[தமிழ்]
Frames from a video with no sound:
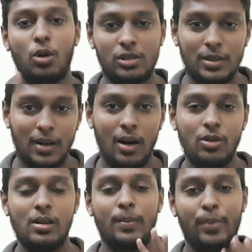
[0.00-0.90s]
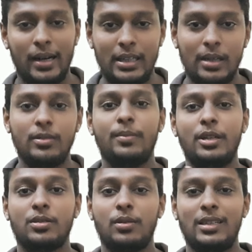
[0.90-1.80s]
ஓட்டு மாவு பனியம்
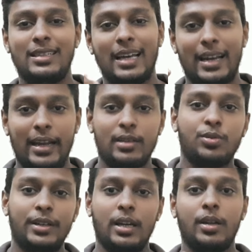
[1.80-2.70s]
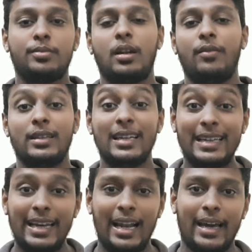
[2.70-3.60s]
இப்படின்னு சொல்லிட்டு நிறைய ஸ்வீட் ஐட்டம்ஸ்லாம் வந்து
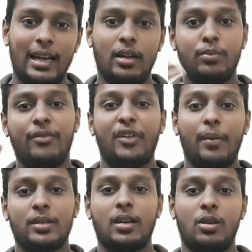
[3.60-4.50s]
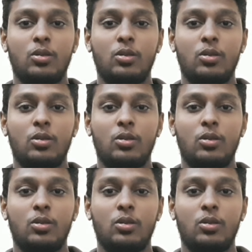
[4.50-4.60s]
கீழகரில் ரொம்ப ஃபேமஸாக